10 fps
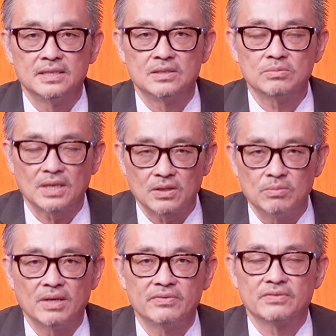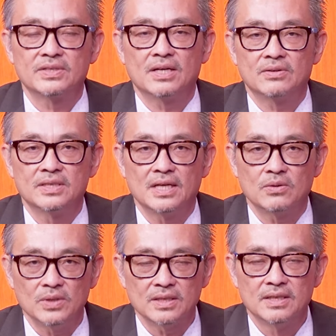thì chúng ta cùng làm việc với nhau để giải
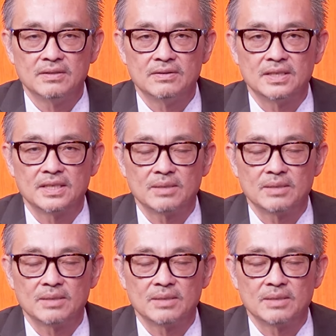quyết À,